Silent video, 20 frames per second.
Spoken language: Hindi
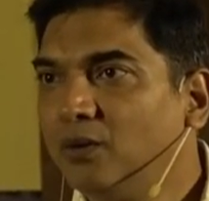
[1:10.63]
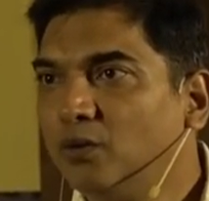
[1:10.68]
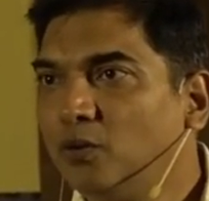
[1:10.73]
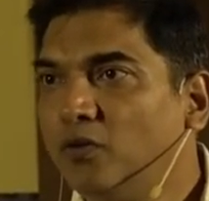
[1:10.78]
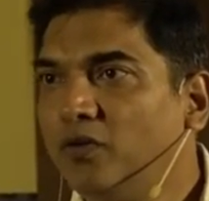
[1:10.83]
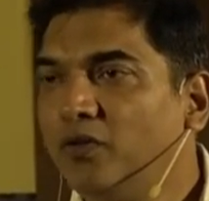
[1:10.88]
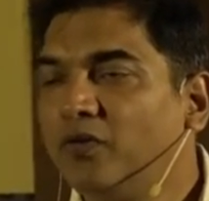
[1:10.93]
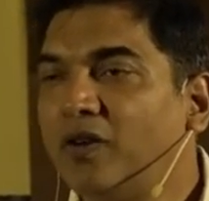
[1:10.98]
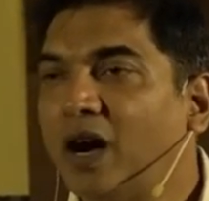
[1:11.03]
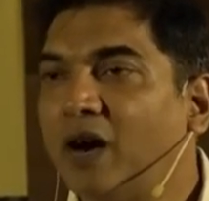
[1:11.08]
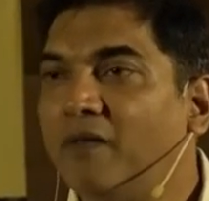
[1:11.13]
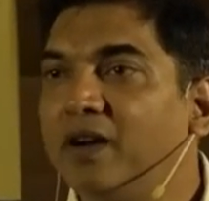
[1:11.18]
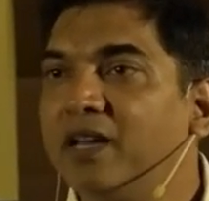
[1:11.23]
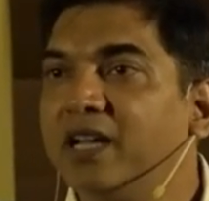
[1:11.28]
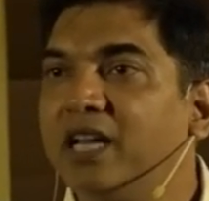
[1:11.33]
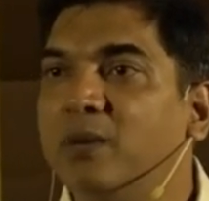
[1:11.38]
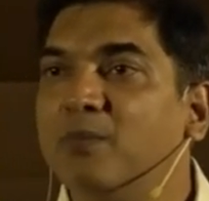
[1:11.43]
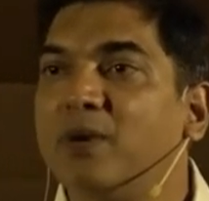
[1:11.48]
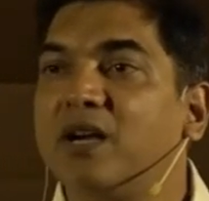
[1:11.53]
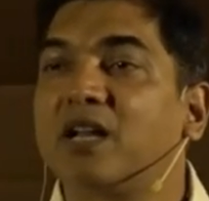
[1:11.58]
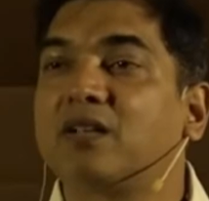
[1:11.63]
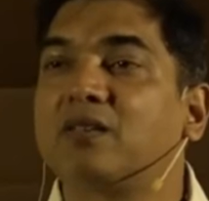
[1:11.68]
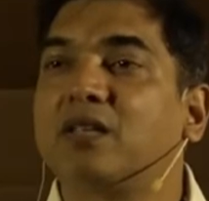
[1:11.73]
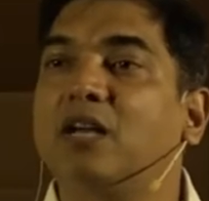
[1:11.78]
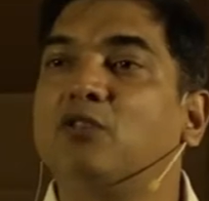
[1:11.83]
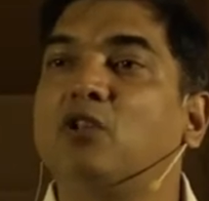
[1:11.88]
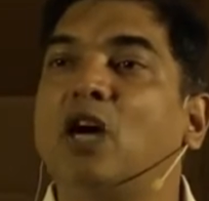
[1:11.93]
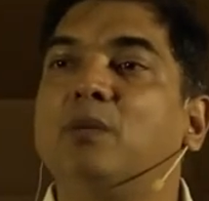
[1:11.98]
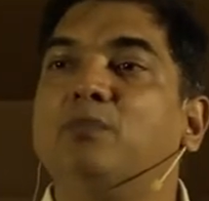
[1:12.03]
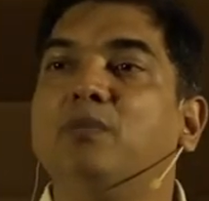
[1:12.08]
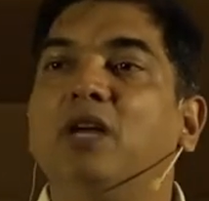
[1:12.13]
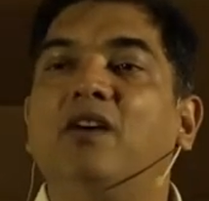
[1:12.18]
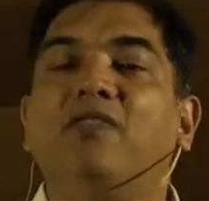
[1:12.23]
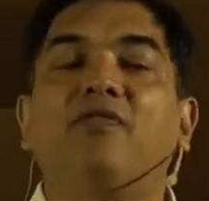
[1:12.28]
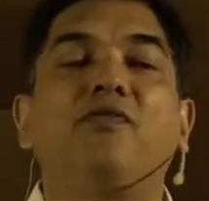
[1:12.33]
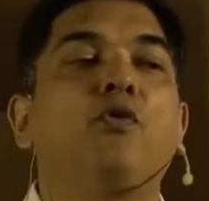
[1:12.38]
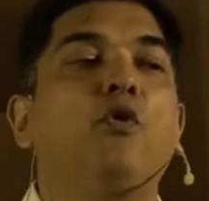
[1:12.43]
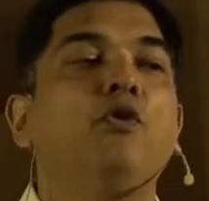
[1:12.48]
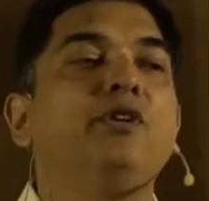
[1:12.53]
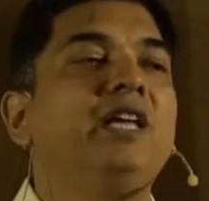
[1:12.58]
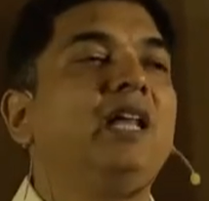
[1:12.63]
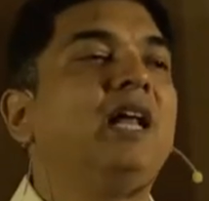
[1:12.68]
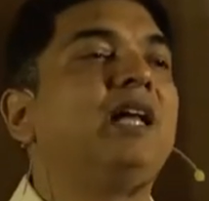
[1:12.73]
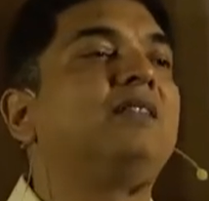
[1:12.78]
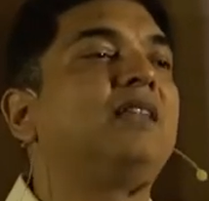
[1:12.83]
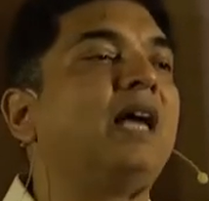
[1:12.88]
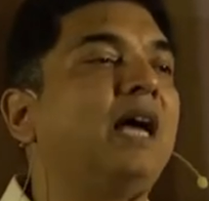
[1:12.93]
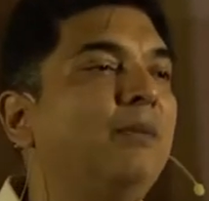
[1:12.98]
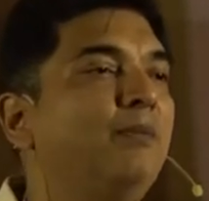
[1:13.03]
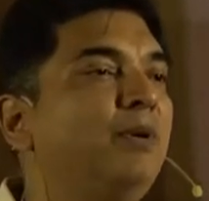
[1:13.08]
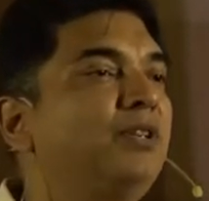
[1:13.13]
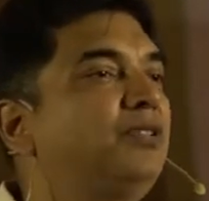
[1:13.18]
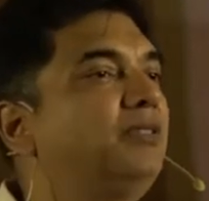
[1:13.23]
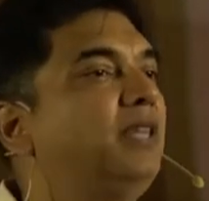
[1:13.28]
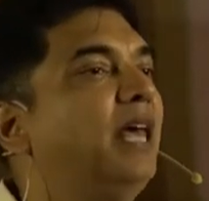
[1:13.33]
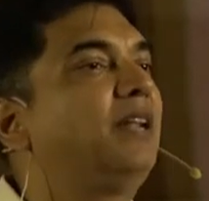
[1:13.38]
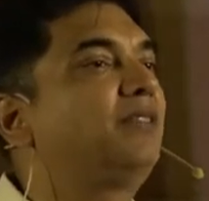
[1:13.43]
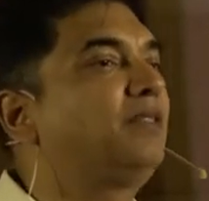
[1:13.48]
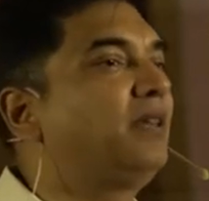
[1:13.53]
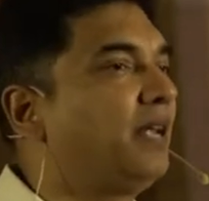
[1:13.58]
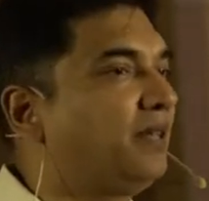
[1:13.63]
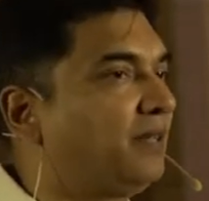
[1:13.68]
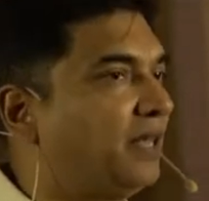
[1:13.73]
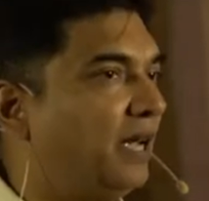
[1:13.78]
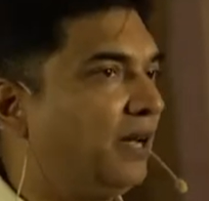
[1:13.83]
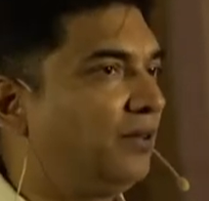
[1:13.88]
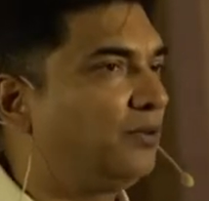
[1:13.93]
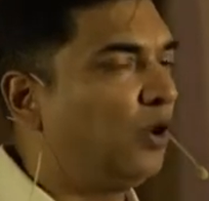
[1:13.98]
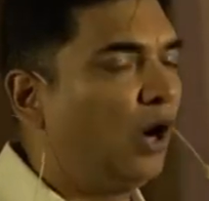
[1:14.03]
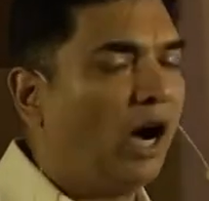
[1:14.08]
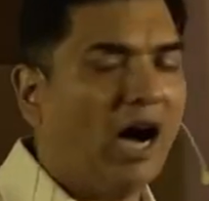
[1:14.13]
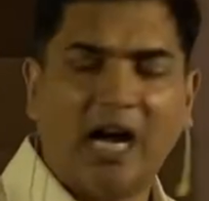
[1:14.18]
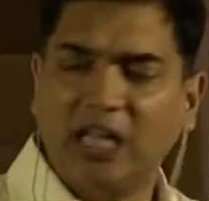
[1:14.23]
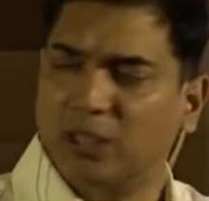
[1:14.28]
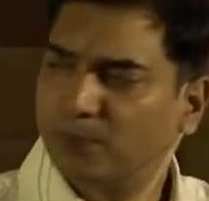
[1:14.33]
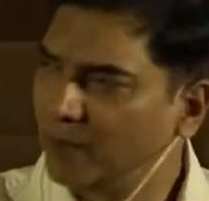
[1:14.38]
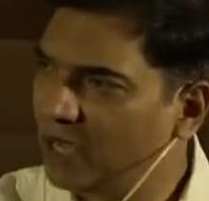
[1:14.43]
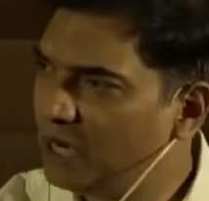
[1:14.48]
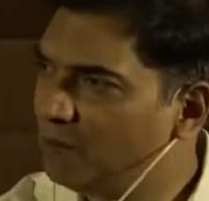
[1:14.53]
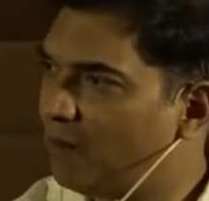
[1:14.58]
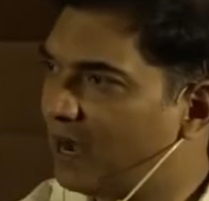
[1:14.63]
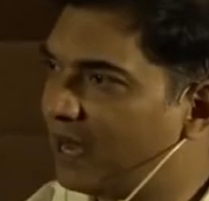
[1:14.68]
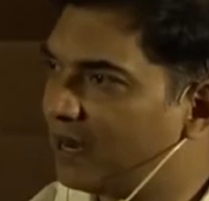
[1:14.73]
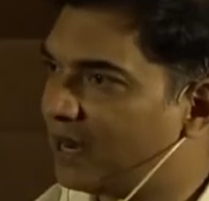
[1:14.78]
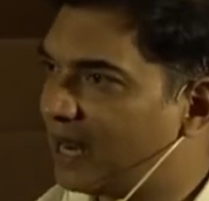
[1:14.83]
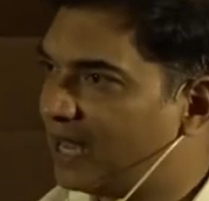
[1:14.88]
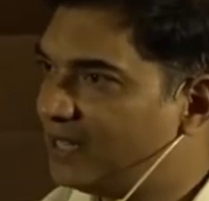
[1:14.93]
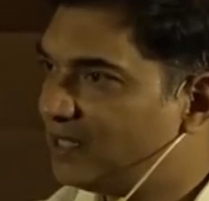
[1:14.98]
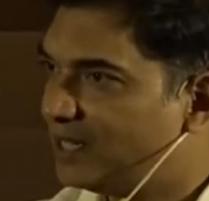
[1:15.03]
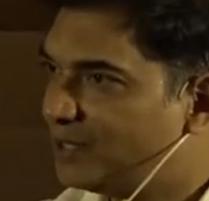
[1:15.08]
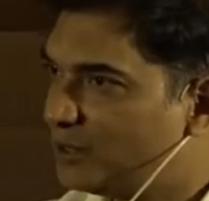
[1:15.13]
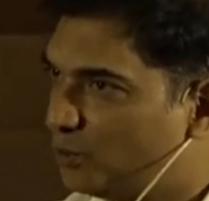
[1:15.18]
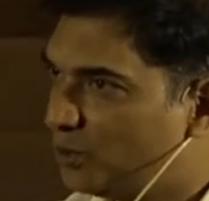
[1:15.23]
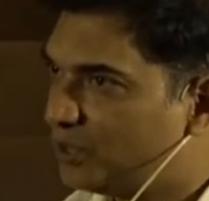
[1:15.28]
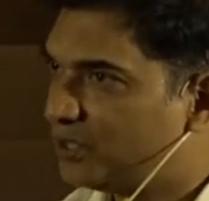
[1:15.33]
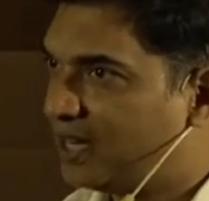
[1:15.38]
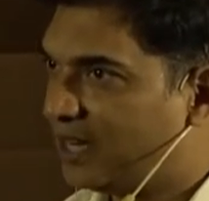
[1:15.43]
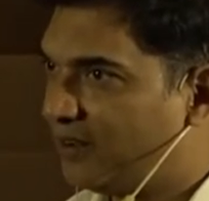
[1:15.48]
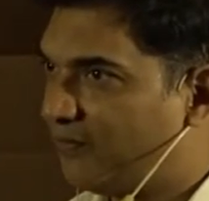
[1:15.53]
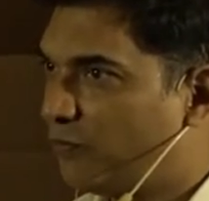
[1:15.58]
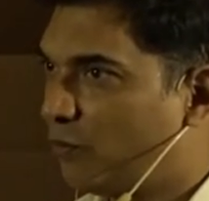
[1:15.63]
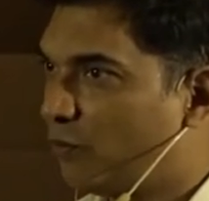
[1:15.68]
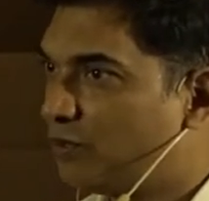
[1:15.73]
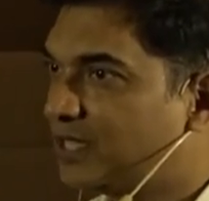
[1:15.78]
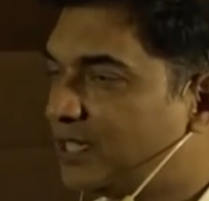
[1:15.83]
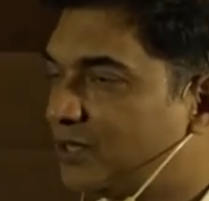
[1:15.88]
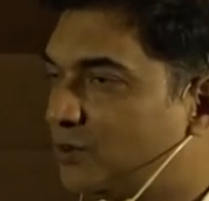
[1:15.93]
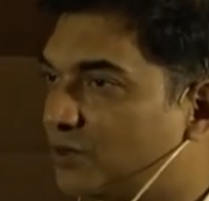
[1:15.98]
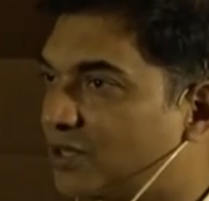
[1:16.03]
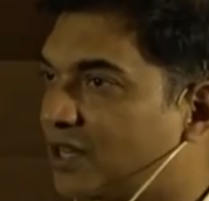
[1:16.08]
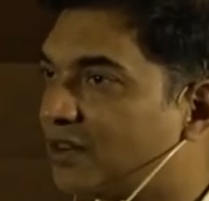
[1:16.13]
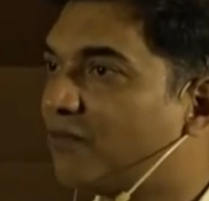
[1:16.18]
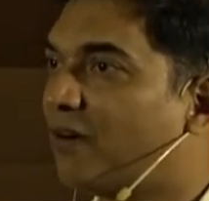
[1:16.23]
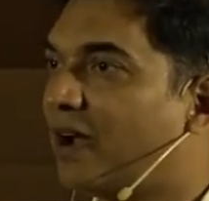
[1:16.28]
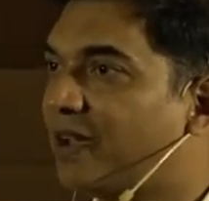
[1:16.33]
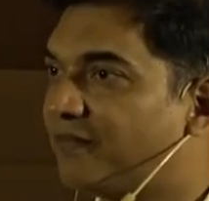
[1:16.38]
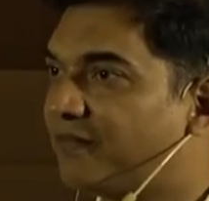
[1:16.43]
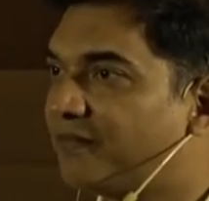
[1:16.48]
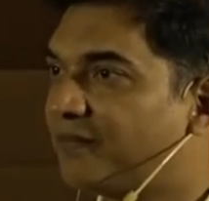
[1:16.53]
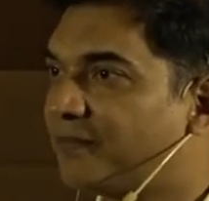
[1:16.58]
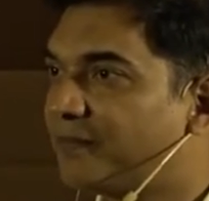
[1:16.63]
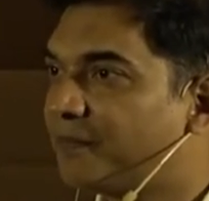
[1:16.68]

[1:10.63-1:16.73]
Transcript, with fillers: तो फिर फावड़ागिरी में अटकता है तो आदमी अफ्लोट ही रहता है बस तैरते रहता है तो हाथ पैर मार रहा है जस्ट टू स्टे अफ्लोट जस्ट टू सर्वाइव